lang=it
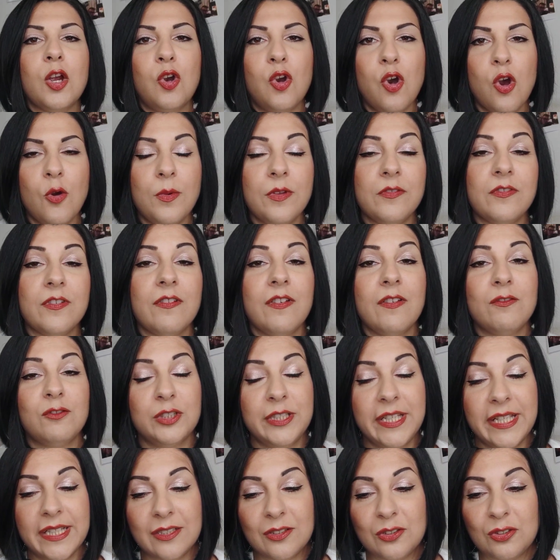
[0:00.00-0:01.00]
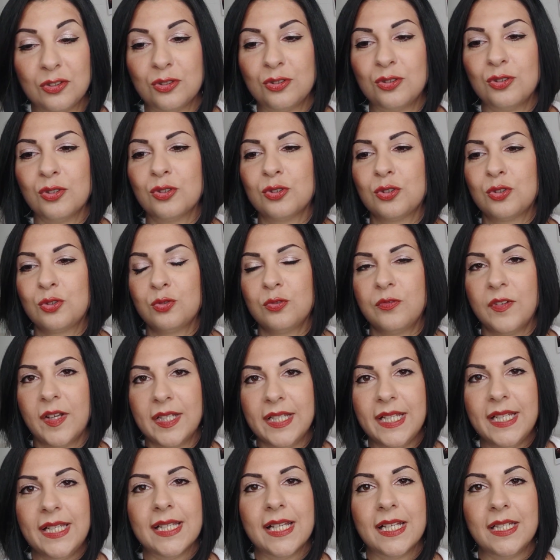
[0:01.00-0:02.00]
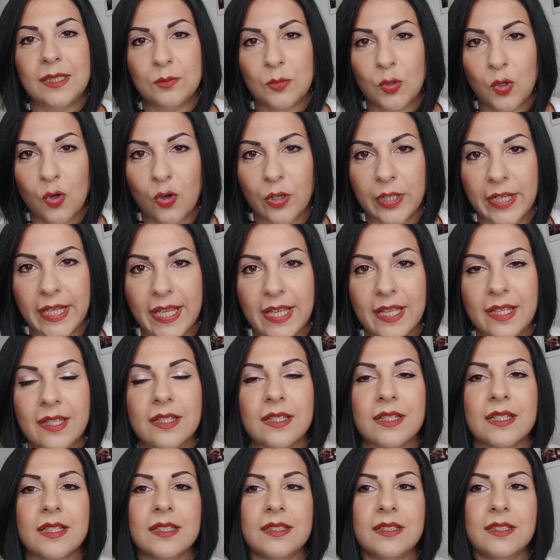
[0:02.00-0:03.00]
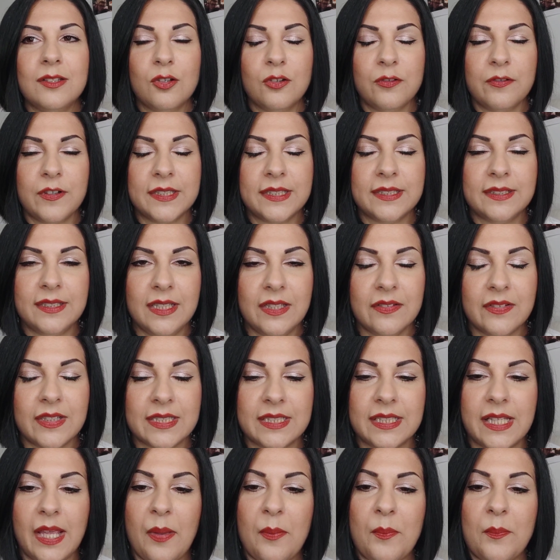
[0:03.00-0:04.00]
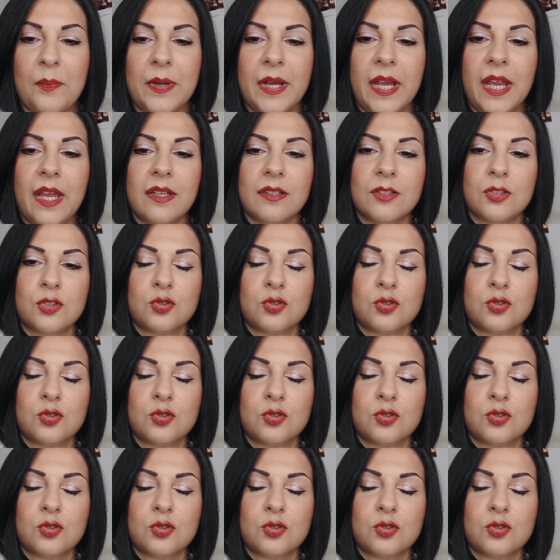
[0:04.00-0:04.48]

come vi avevo detto su vaniglia limone, eh, di olfattiva sempre,